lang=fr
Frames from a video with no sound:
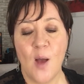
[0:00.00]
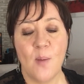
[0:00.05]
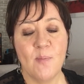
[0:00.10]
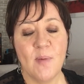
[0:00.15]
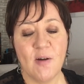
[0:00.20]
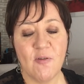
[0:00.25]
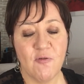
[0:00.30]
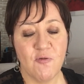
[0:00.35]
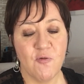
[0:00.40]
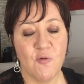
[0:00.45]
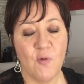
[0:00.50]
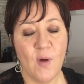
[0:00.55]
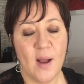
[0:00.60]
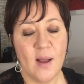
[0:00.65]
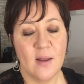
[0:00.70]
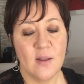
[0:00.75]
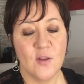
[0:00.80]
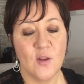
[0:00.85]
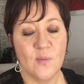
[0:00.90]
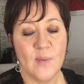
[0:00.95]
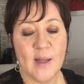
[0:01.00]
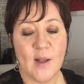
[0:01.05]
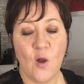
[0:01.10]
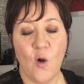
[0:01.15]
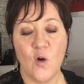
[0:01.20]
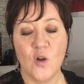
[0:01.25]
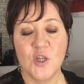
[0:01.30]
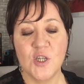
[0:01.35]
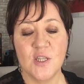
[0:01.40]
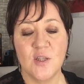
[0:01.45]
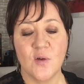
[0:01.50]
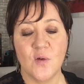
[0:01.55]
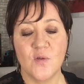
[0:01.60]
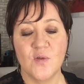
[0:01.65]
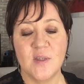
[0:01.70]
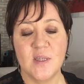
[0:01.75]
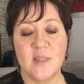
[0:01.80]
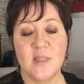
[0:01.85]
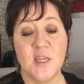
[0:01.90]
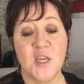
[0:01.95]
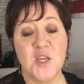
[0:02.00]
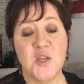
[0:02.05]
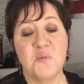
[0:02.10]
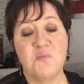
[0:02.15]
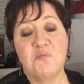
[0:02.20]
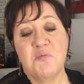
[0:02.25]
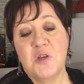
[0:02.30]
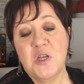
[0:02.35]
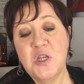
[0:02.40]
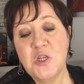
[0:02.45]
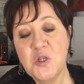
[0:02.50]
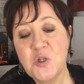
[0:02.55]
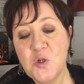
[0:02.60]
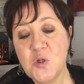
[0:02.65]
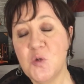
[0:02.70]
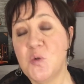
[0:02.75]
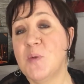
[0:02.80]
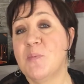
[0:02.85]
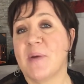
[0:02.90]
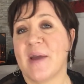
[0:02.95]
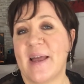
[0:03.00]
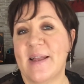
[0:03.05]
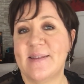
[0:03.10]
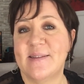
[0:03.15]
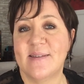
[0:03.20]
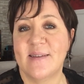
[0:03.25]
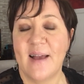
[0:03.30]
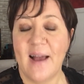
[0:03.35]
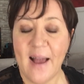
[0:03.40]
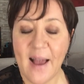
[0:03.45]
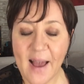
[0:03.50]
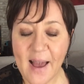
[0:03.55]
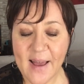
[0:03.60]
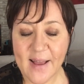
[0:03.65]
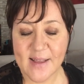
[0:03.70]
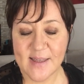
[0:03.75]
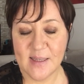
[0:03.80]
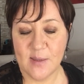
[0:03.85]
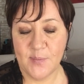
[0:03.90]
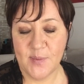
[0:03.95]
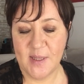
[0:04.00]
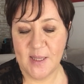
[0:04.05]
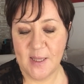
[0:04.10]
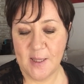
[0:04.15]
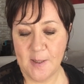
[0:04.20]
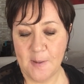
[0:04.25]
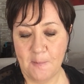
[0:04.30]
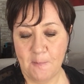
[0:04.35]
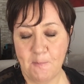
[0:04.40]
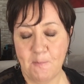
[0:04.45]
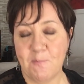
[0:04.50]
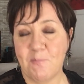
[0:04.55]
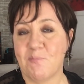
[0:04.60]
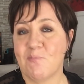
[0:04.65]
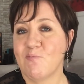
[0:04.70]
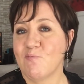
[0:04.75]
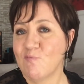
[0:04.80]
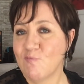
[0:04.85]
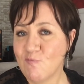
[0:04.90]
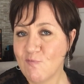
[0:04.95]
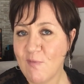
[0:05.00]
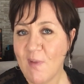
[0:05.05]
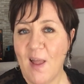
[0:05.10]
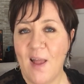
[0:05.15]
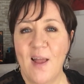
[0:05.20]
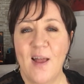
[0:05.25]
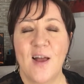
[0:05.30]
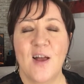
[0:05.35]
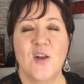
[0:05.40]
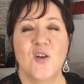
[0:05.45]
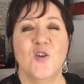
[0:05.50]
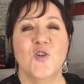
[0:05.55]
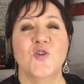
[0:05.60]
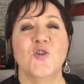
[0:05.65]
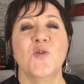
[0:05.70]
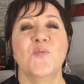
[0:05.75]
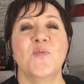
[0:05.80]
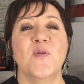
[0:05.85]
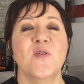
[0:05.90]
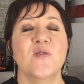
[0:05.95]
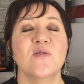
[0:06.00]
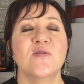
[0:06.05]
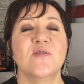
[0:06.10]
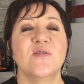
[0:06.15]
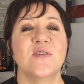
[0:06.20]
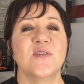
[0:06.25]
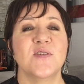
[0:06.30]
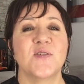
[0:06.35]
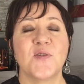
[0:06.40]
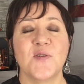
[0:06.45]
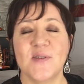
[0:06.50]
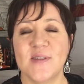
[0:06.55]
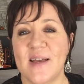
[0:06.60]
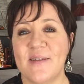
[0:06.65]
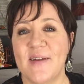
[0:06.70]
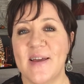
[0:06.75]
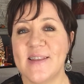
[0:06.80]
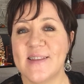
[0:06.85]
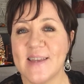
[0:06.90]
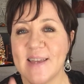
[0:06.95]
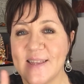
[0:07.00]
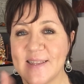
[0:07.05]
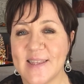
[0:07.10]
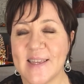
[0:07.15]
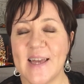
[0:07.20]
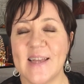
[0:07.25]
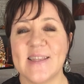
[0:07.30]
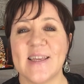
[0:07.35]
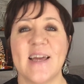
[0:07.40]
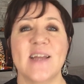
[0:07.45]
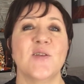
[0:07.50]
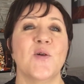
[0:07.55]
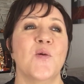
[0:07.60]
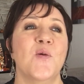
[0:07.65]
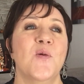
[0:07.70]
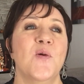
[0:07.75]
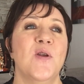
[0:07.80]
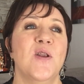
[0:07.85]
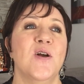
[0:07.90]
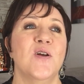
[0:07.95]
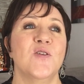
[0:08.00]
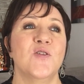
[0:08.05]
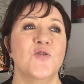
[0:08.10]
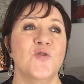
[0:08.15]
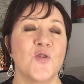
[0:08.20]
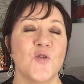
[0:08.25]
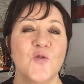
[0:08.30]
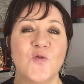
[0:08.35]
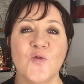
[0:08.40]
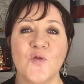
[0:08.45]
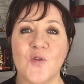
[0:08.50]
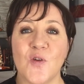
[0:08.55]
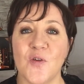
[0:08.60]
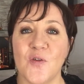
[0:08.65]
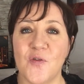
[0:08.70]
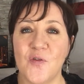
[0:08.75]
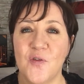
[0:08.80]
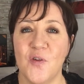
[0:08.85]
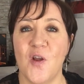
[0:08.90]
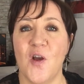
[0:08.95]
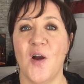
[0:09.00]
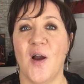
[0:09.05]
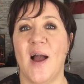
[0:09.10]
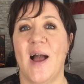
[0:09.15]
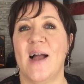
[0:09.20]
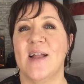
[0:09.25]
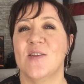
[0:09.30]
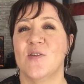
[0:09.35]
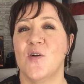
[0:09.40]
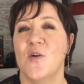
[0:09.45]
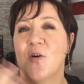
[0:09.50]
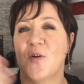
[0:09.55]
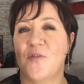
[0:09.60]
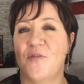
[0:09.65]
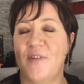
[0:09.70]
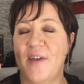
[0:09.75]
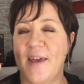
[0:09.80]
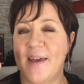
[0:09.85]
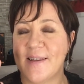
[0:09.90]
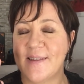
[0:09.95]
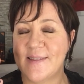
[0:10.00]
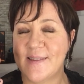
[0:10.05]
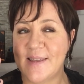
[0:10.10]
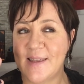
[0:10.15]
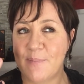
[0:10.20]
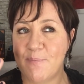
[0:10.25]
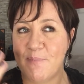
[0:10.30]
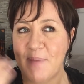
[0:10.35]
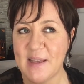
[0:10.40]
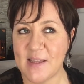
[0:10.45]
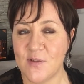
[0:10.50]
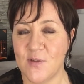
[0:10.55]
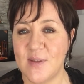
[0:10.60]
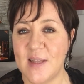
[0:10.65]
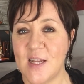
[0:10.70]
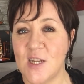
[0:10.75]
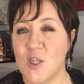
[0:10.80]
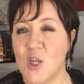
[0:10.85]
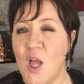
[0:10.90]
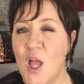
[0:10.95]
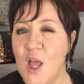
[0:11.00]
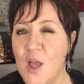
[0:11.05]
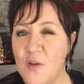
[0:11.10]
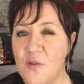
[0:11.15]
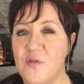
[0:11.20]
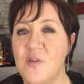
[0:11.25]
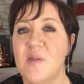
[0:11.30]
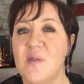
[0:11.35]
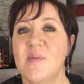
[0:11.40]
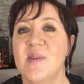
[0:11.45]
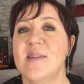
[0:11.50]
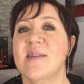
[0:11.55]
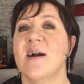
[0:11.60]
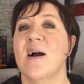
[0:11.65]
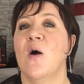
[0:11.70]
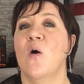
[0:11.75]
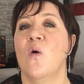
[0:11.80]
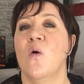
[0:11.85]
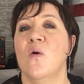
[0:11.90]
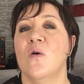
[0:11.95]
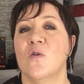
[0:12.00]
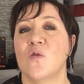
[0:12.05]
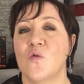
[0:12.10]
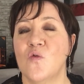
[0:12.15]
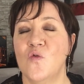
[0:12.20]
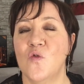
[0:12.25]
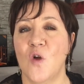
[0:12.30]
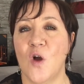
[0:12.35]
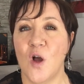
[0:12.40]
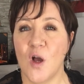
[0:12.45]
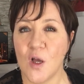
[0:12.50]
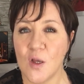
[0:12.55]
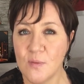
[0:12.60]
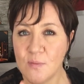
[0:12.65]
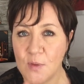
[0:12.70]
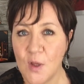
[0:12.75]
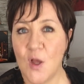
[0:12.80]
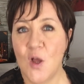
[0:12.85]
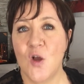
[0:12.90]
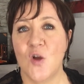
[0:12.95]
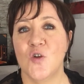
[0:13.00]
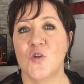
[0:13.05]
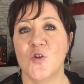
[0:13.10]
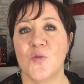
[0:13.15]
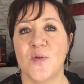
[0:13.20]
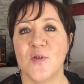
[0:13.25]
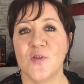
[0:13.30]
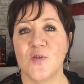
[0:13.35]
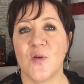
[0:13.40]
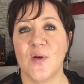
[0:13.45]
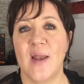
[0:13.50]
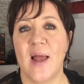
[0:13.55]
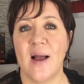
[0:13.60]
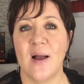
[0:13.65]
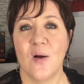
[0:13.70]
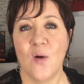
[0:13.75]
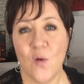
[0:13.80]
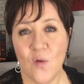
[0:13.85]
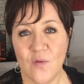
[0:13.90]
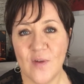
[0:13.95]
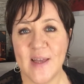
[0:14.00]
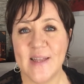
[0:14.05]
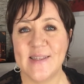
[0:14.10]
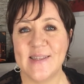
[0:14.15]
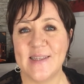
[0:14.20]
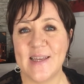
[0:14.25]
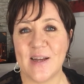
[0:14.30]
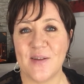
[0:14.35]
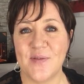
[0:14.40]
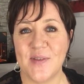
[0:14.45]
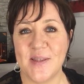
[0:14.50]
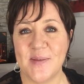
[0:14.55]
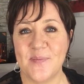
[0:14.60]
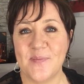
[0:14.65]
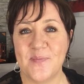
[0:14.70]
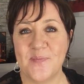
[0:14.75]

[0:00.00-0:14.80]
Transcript: ma foi dans ma grande générosité, je suis prête à accepter. Je pense que ça va être très très drôle, surtout que Fleur adore faire des personnages féminins hauts en couleur. Je pense que là, on va être servi.